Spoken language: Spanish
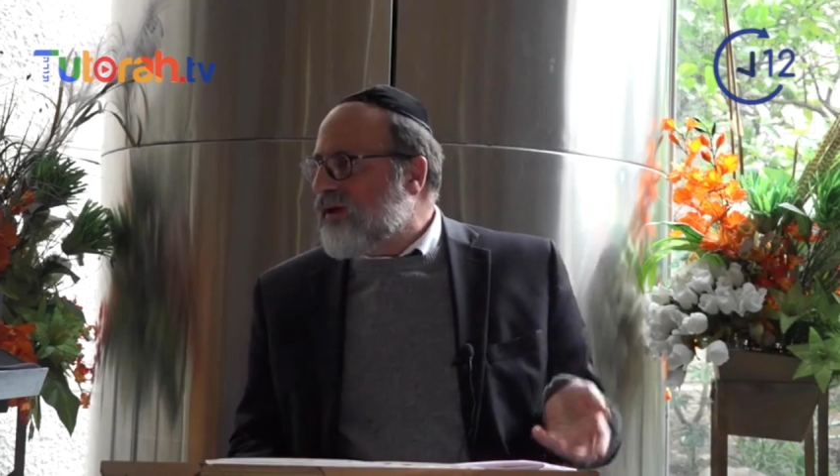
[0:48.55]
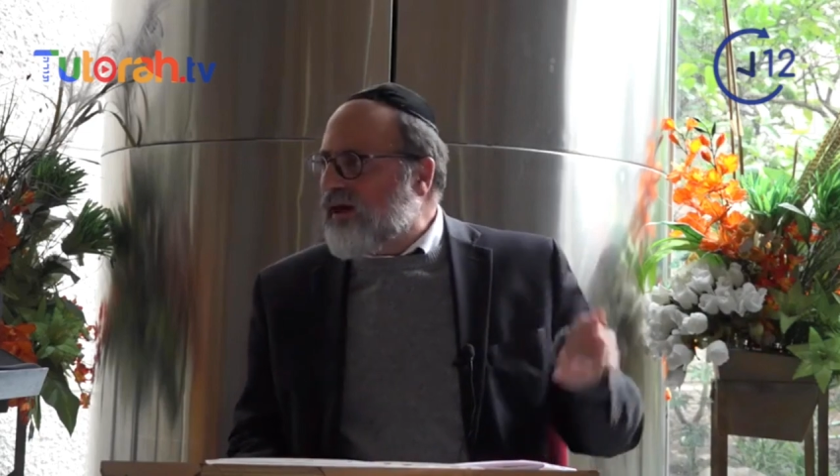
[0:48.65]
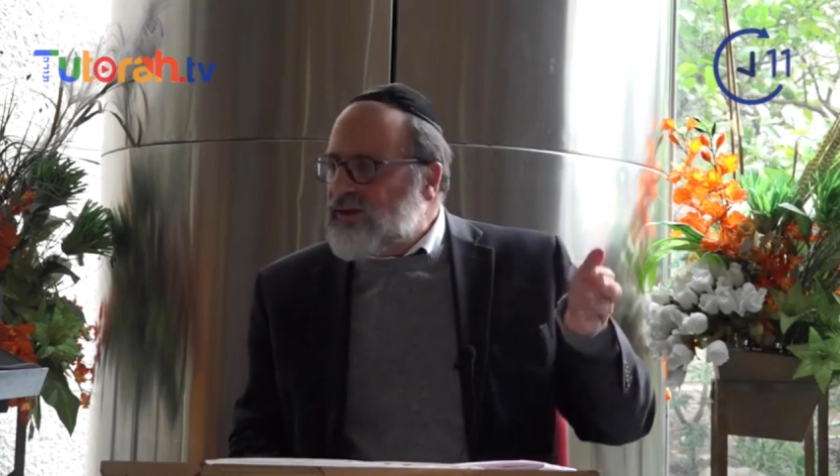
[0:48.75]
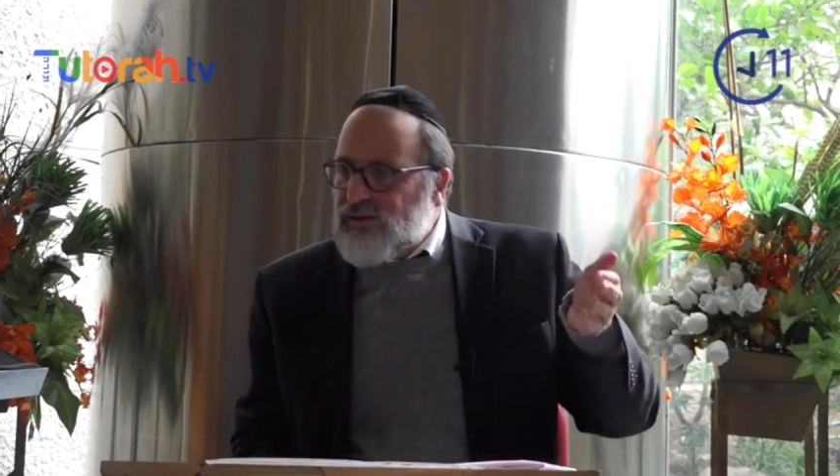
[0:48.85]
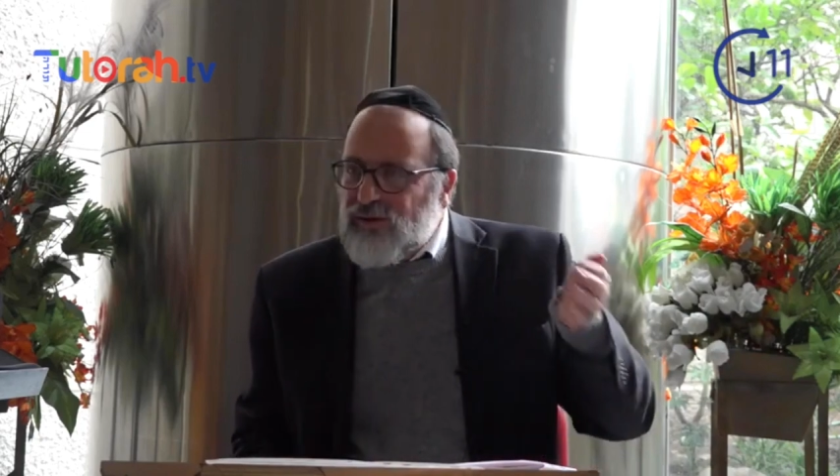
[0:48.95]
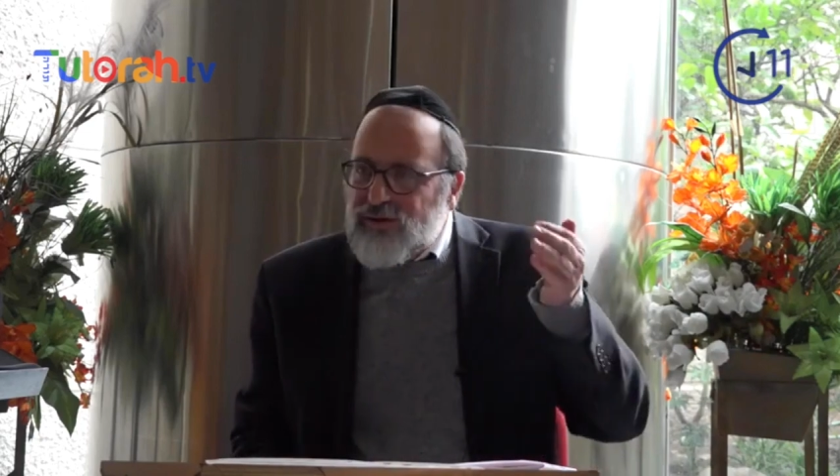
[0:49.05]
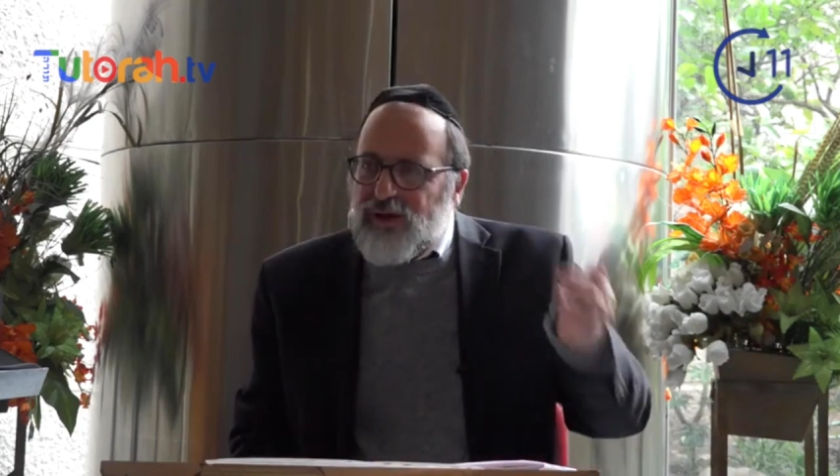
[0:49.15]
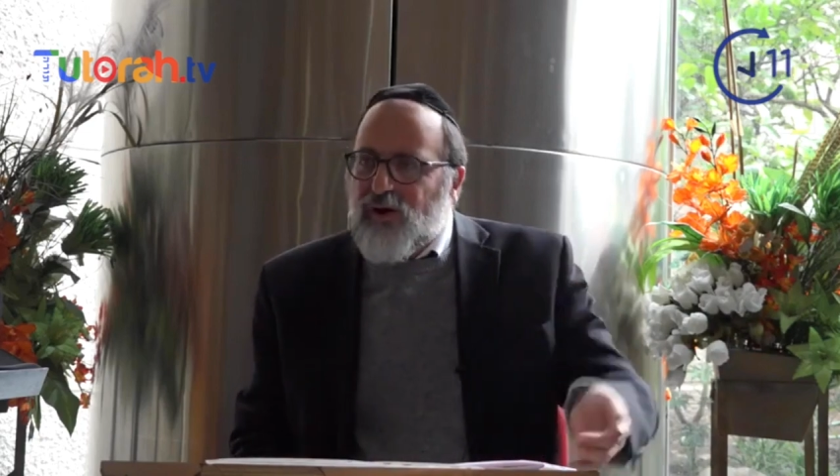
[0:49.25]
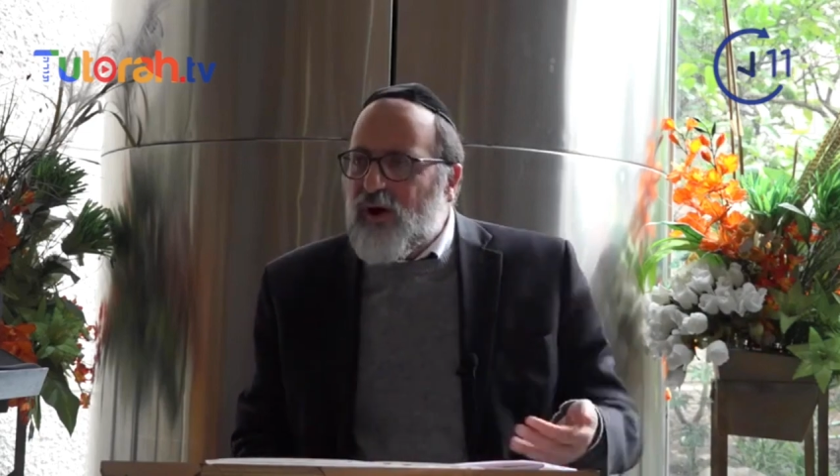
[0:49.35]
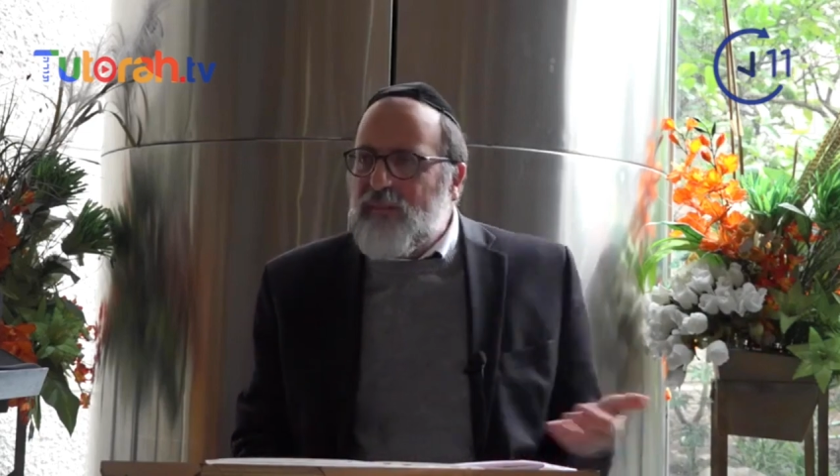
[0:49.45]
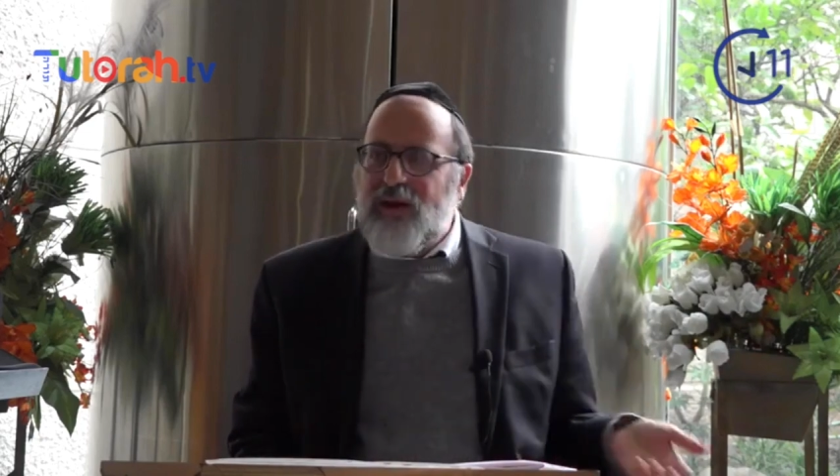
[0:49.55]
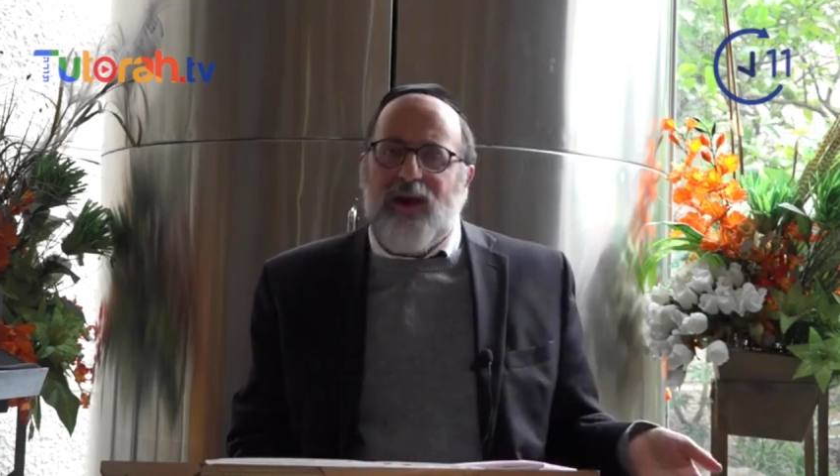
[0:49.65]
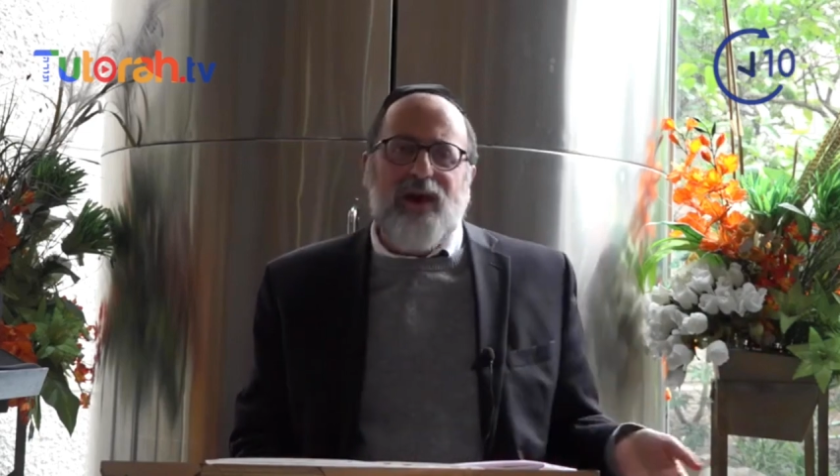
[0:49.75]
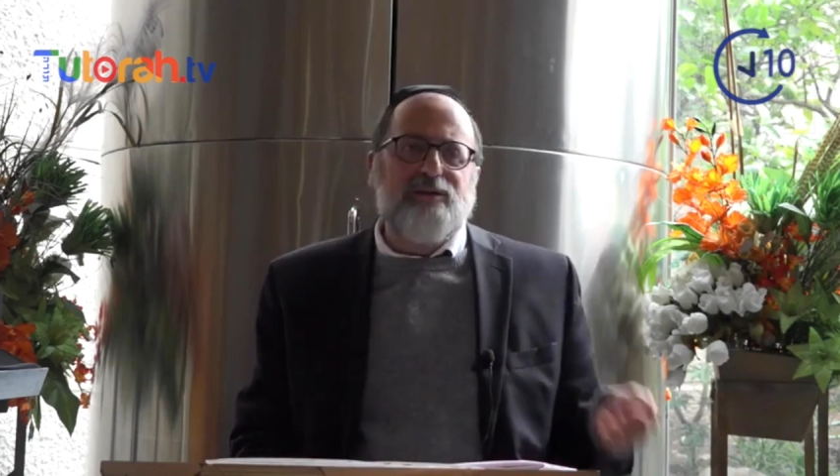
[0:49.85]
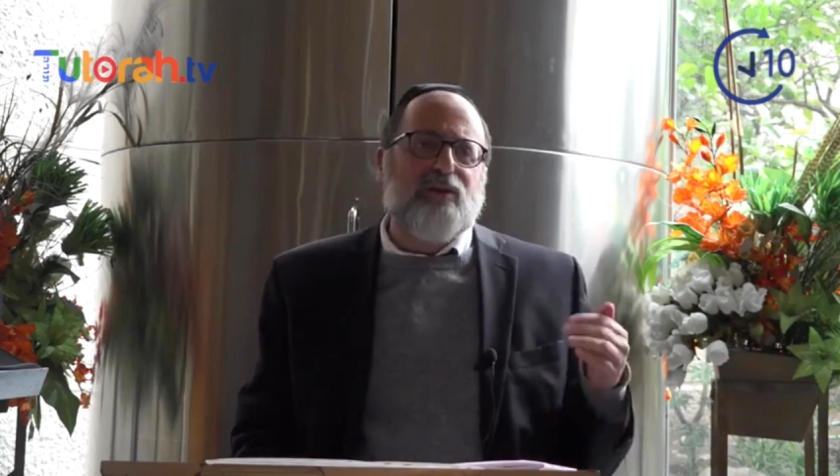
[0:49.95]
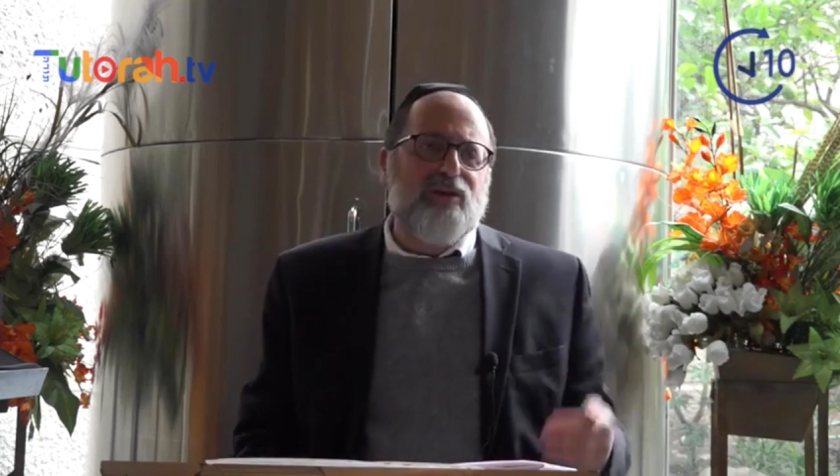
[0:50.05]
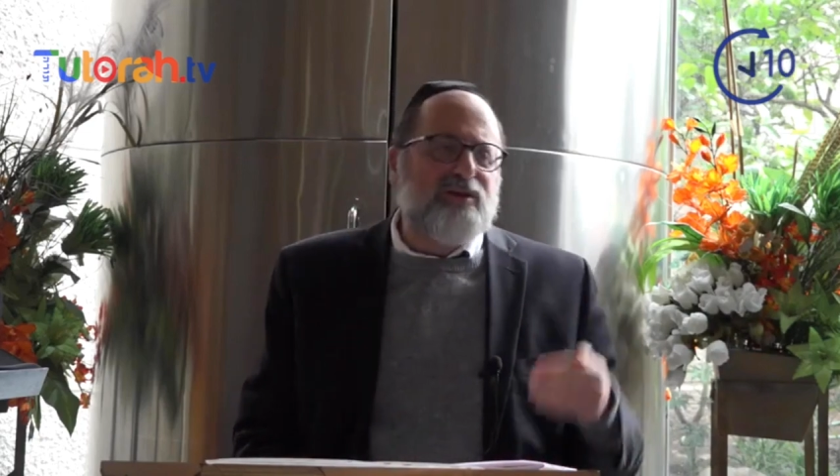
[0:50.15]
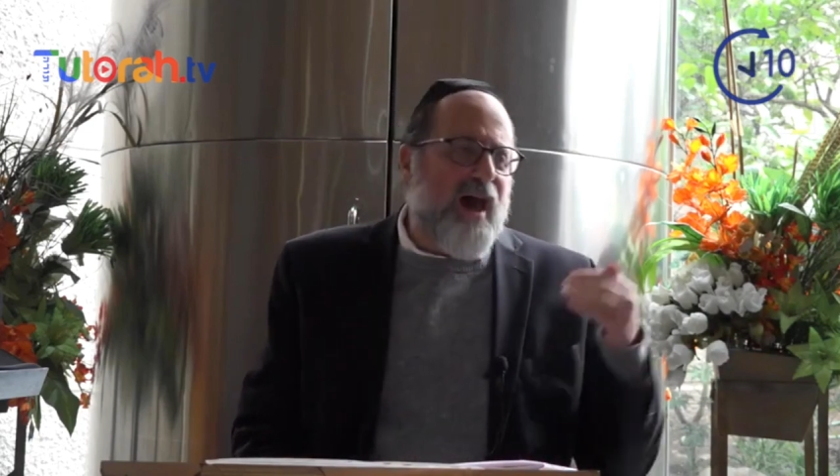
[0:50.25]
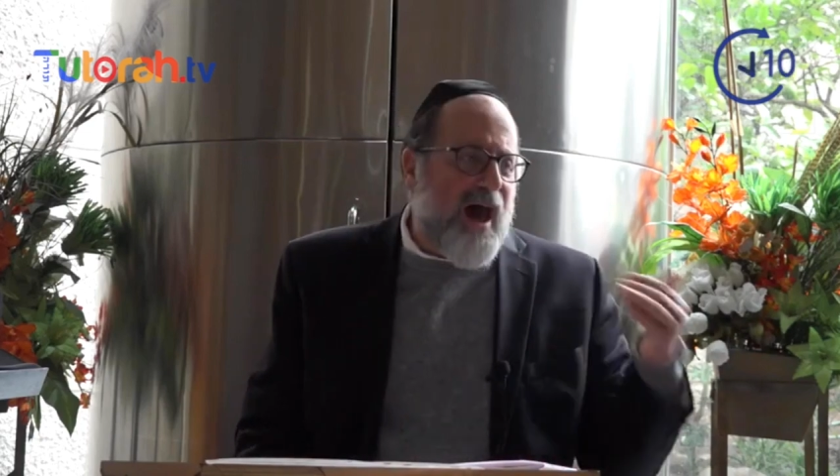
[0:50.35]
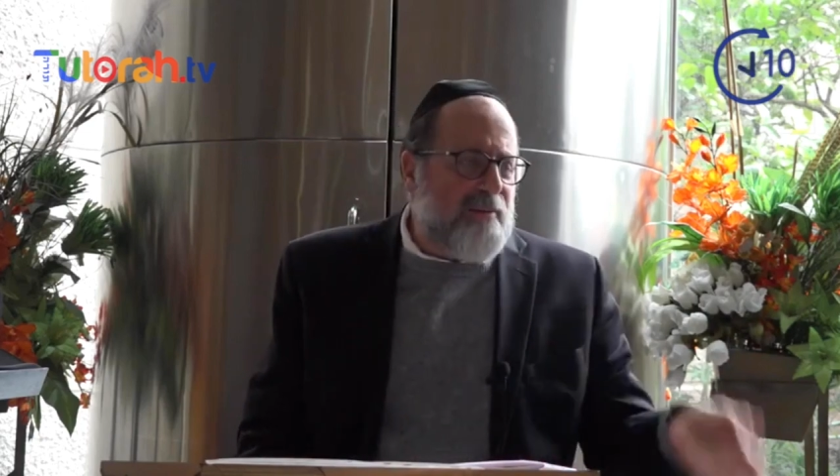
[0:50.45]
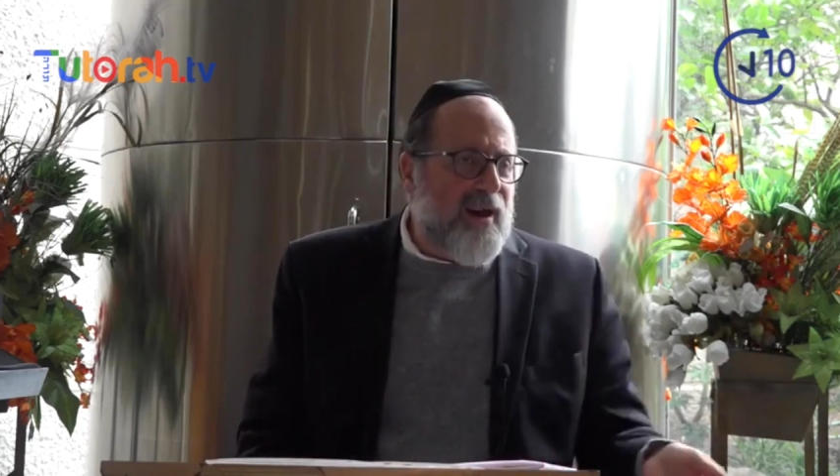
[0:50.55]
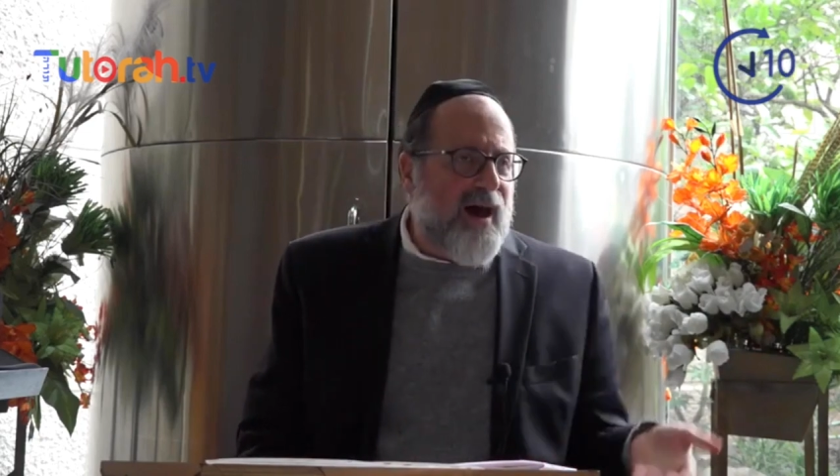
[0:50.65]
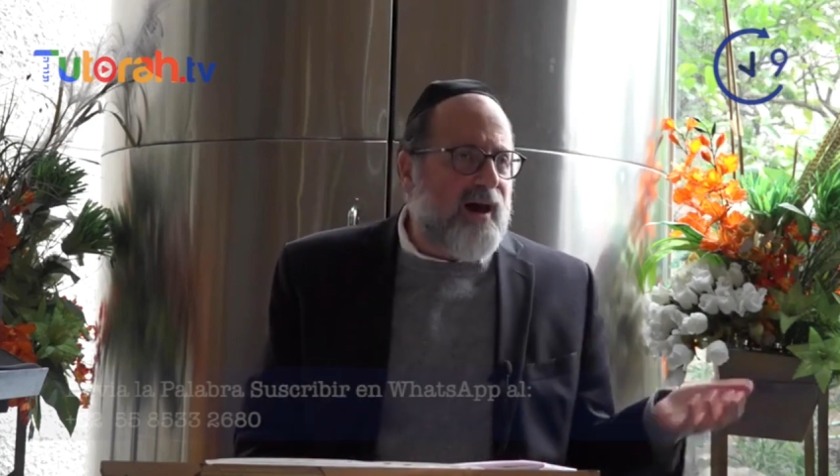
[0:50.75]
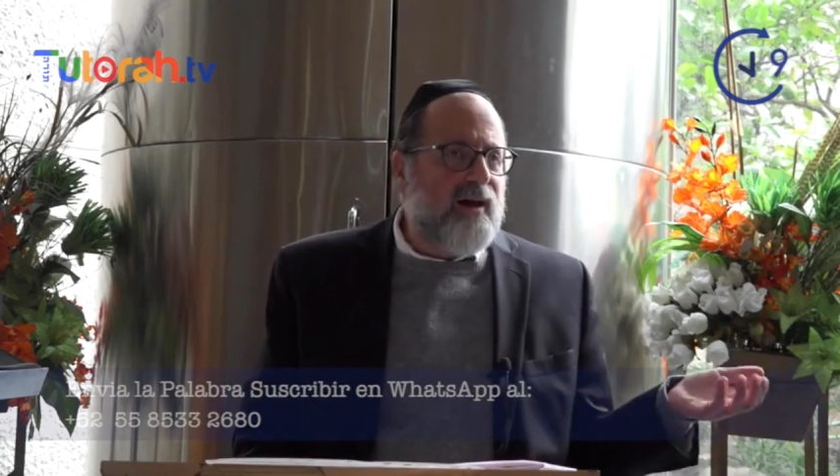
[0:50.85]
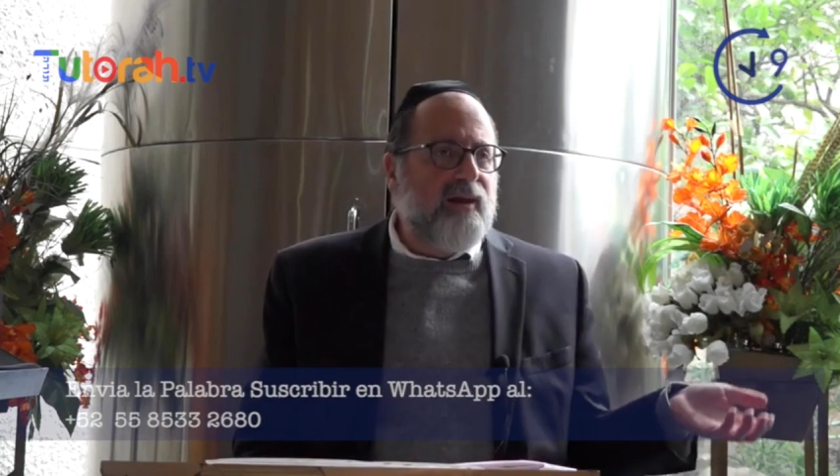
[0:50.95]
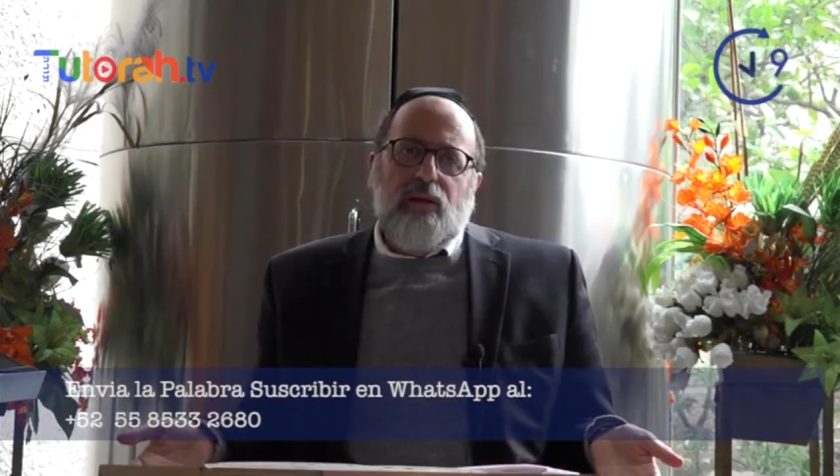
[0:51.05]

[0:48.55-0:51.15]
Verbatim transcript: Eso no se come, eso no se habla.